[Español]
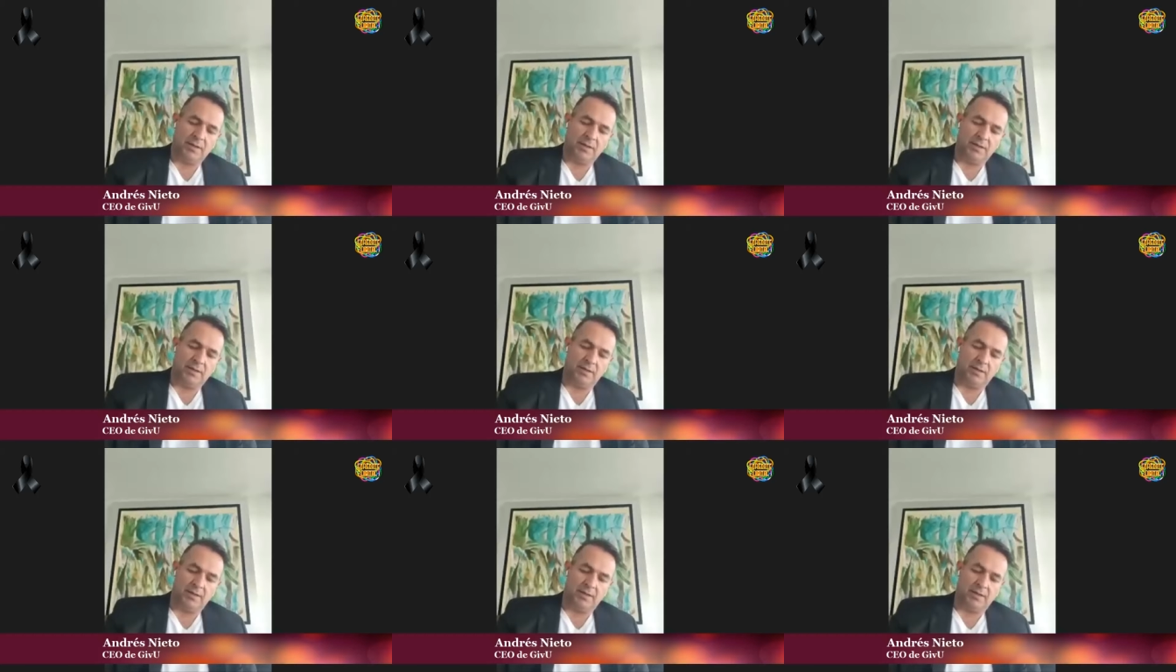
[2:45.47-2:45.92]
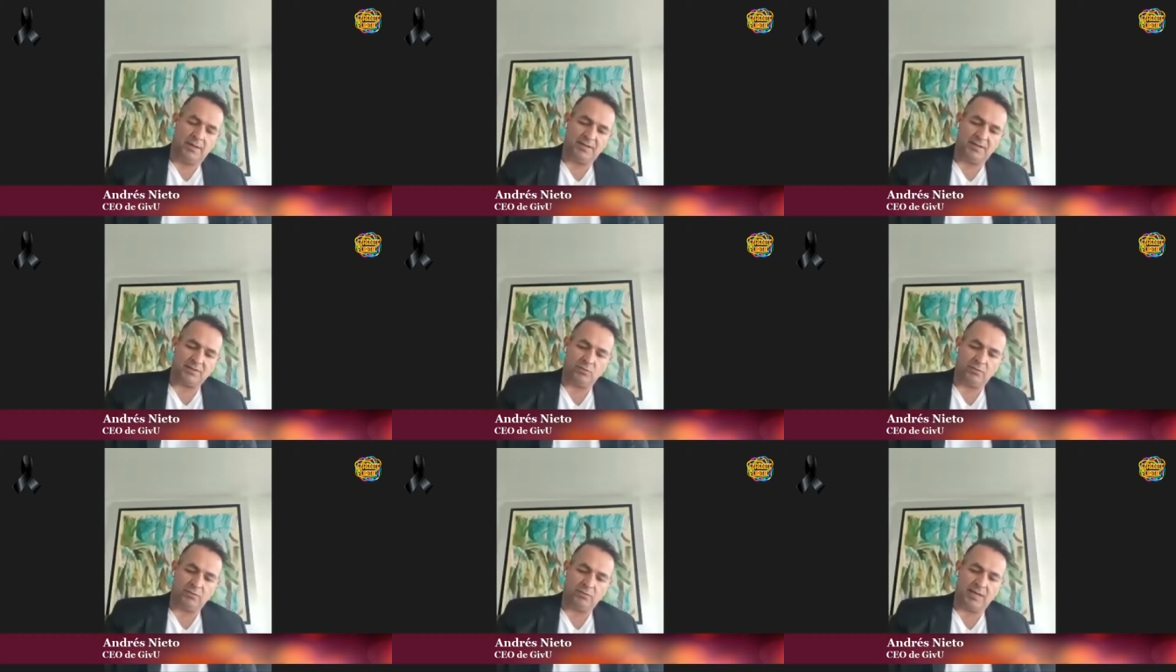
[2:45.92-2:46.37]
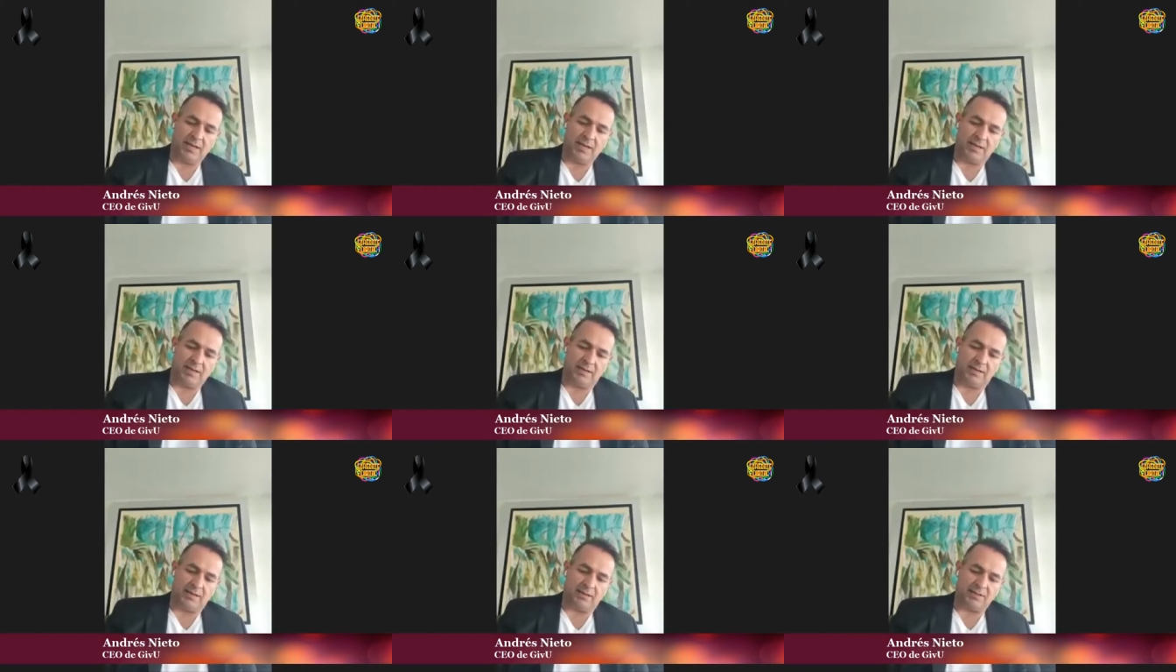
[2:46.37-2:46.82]
eh, es,
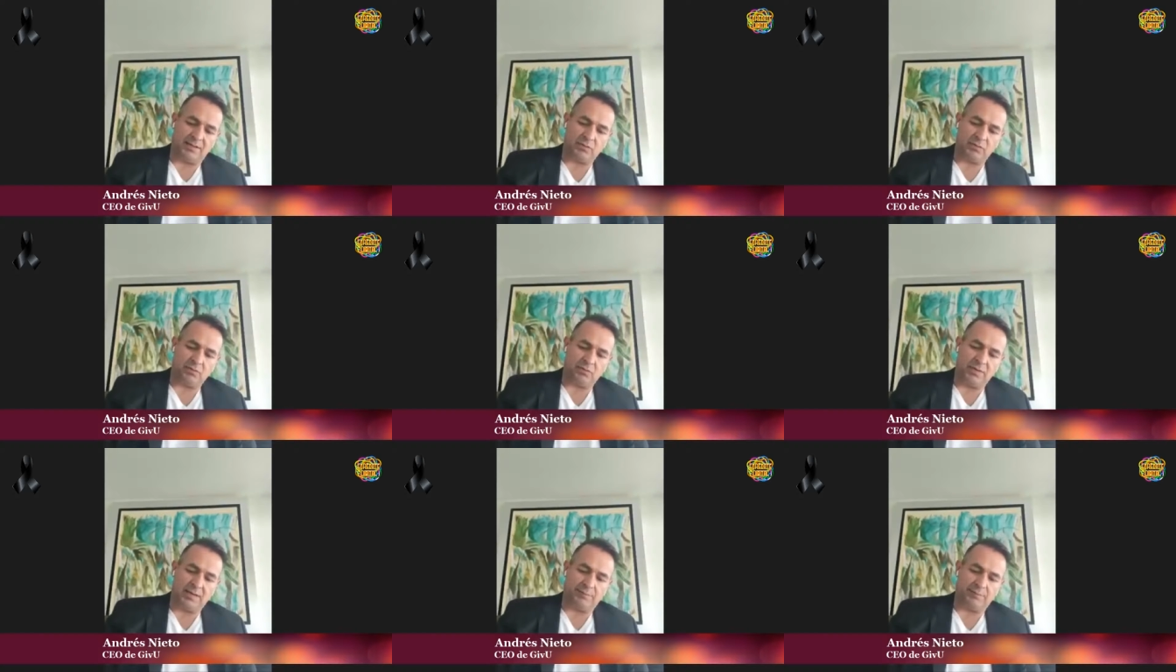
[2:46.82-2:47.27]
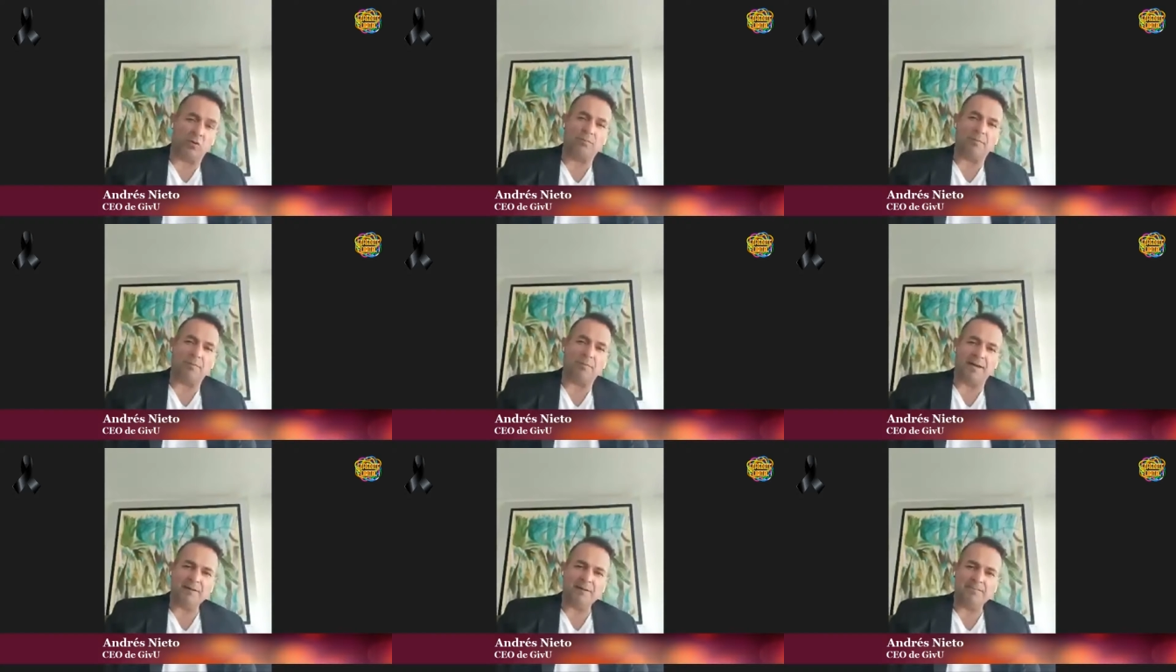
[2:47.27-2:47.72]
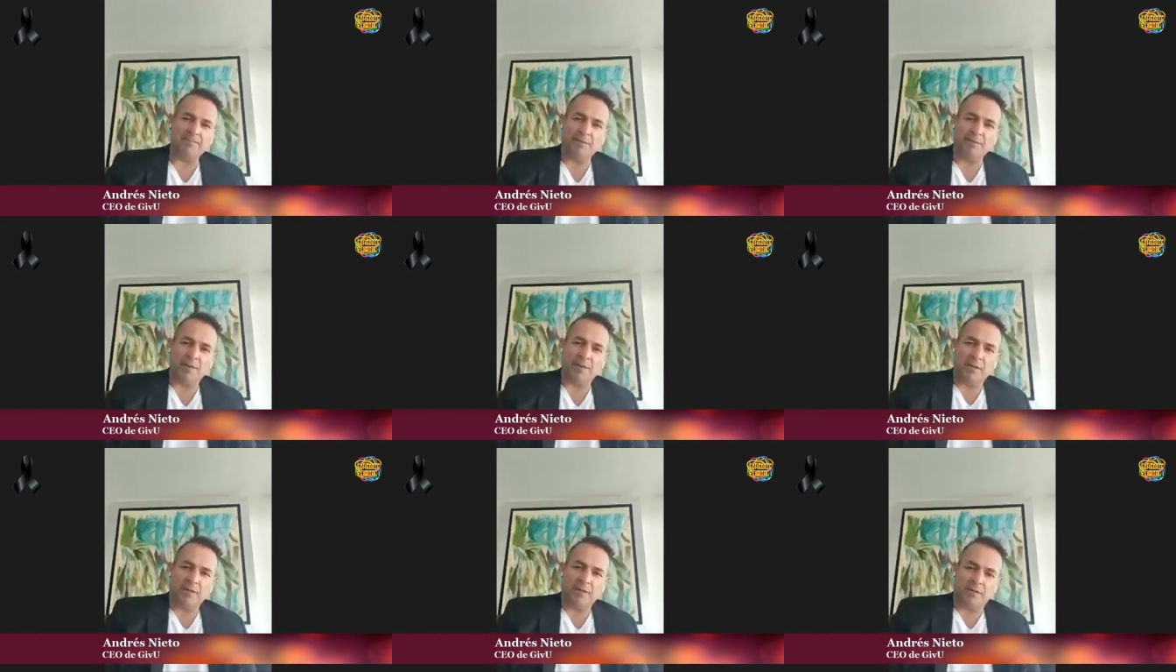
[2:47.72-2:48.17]
una, es una
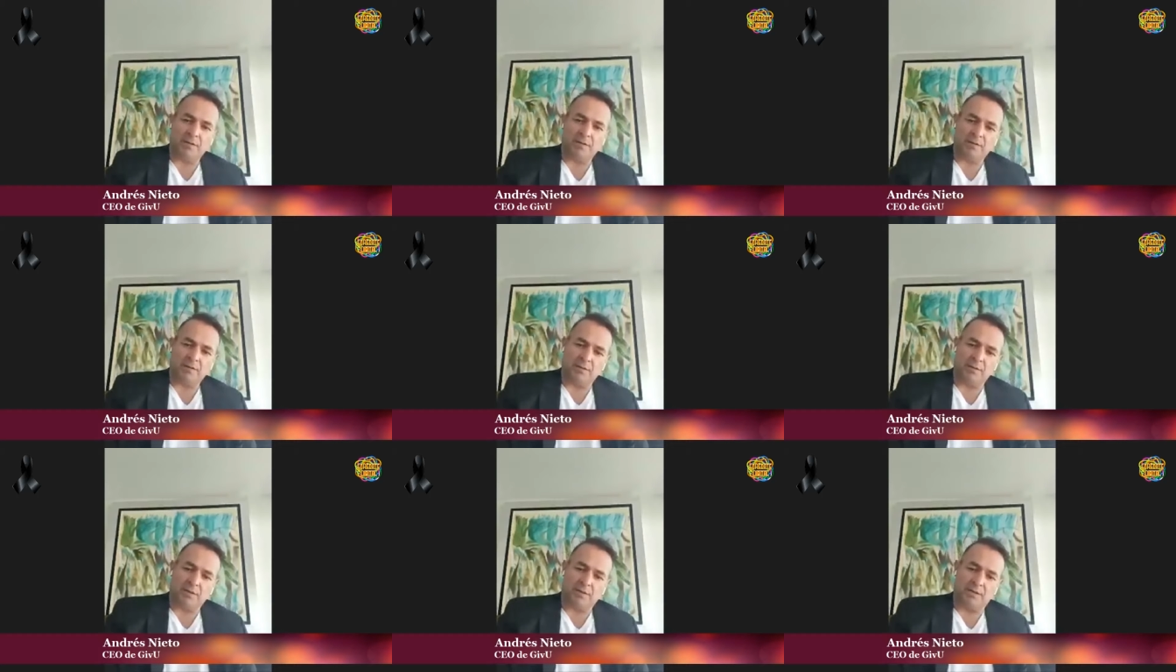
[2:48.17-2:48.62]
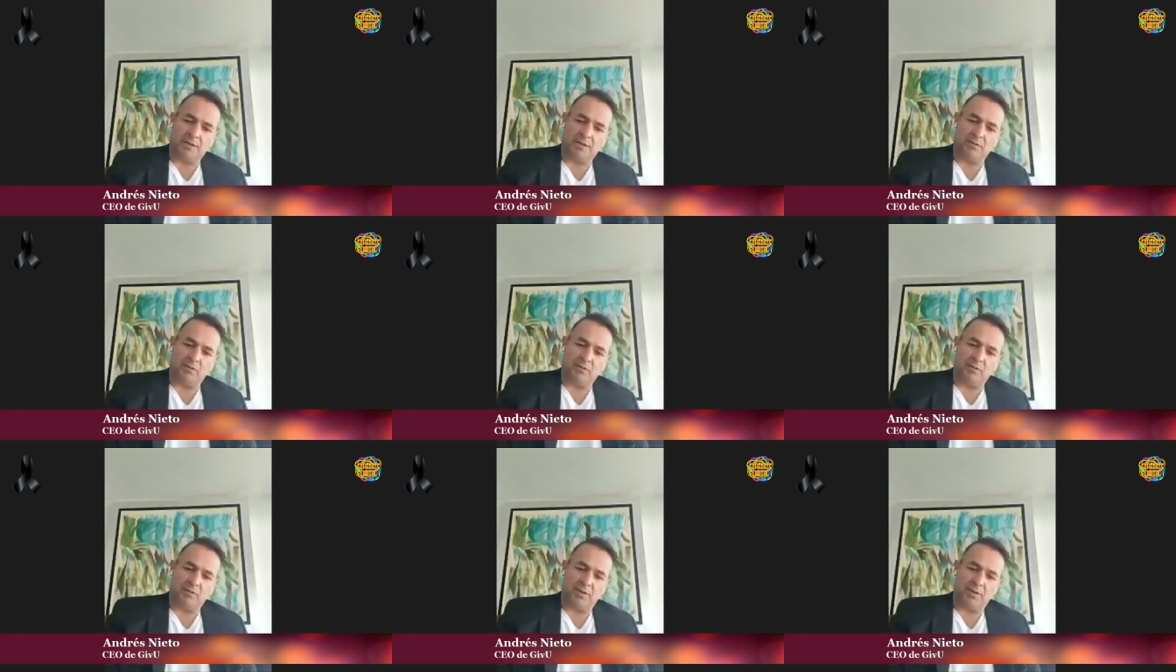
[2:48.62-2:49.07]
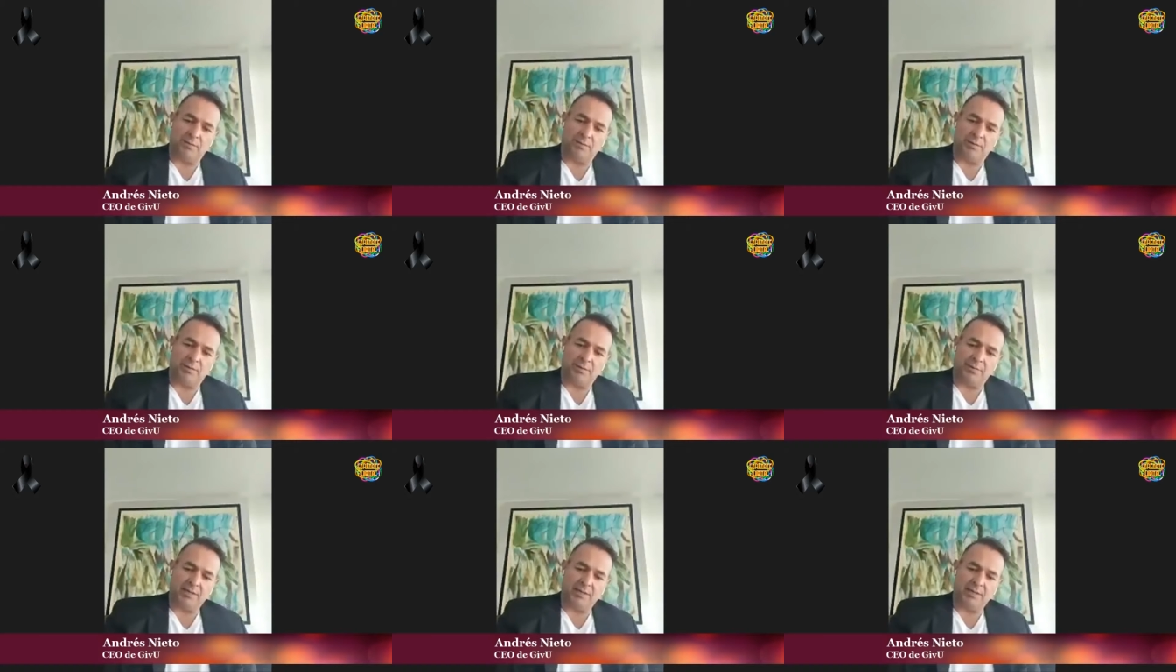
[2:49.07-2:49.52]
plataforma en
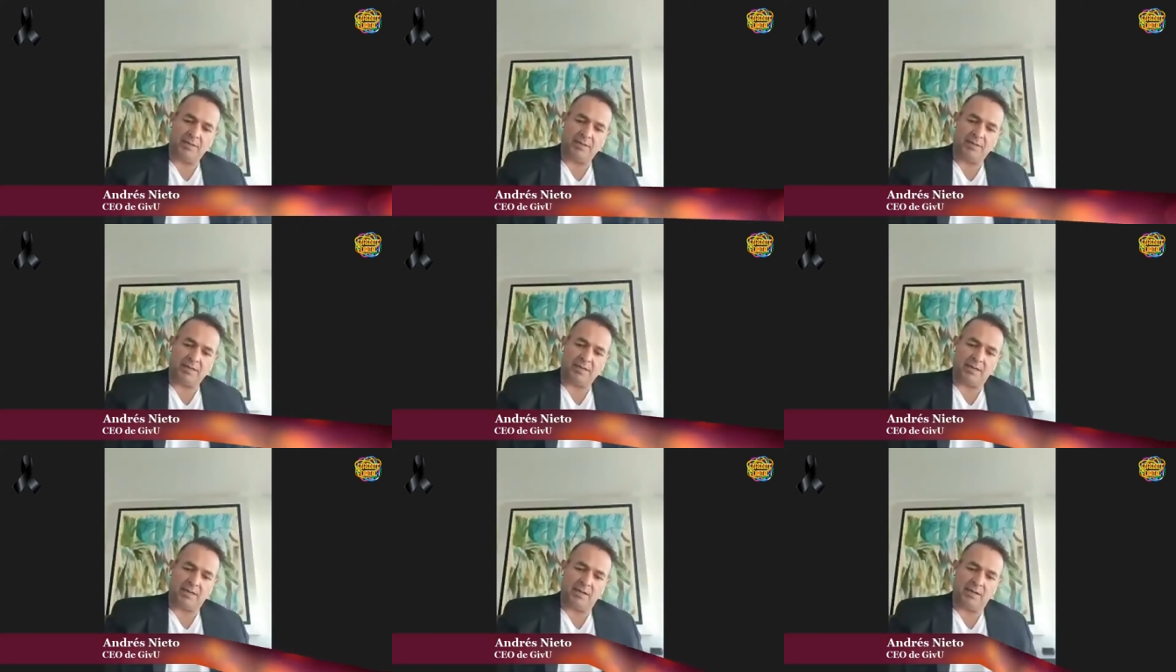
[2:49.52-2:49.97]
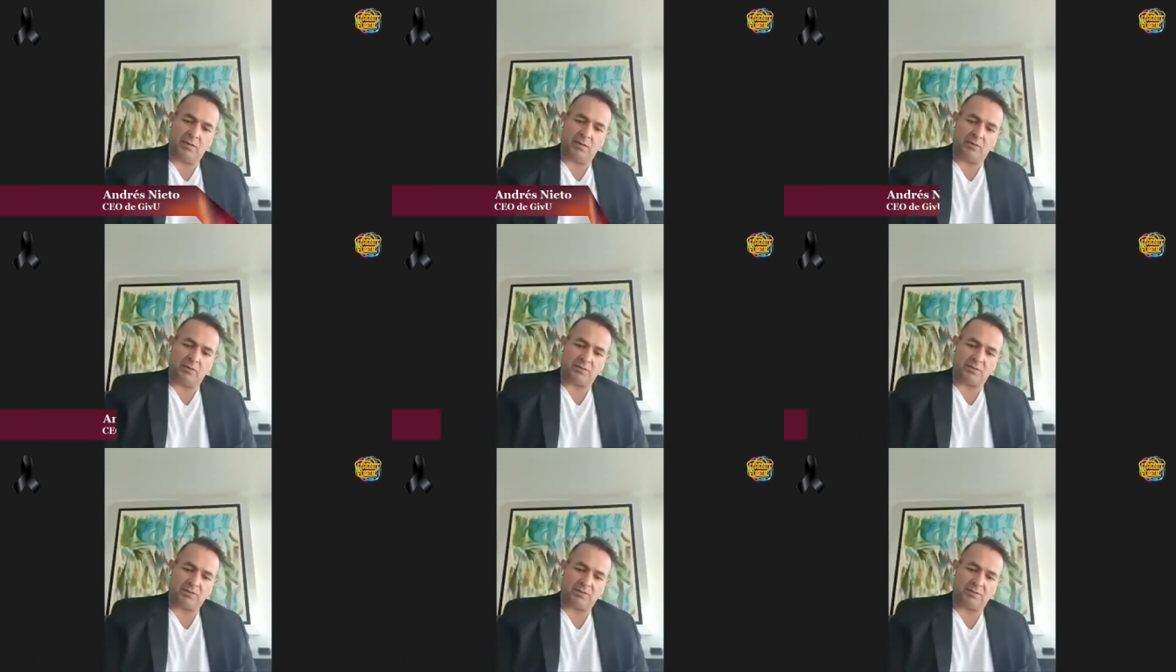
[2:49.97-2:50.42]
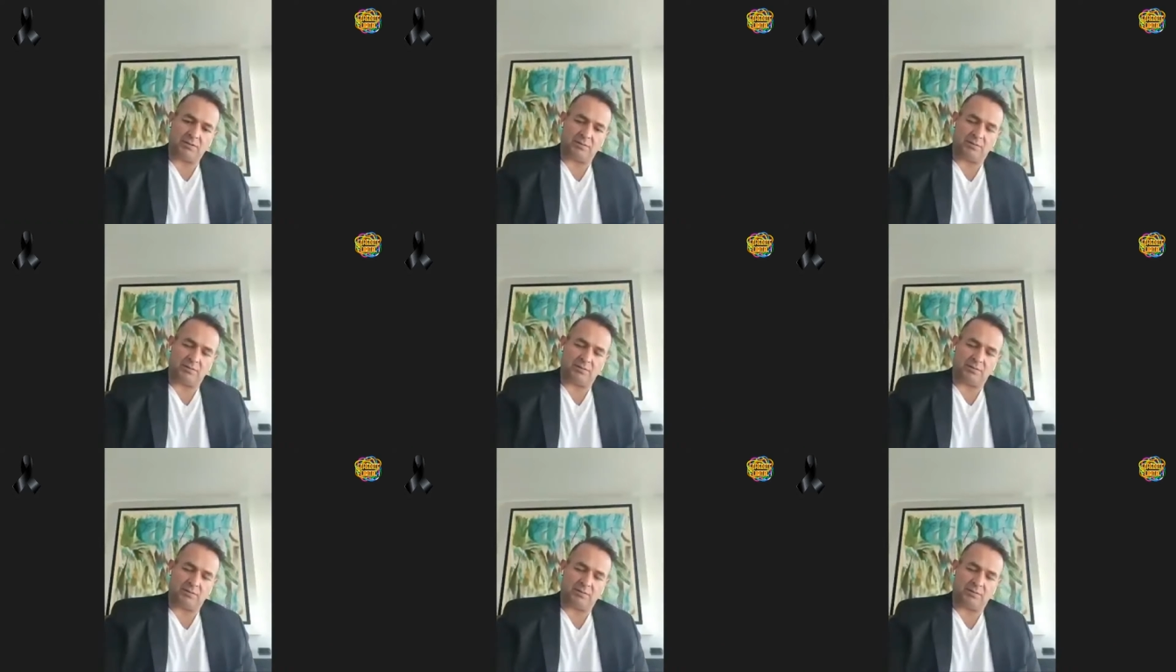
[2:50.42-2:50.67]
donde permite que los,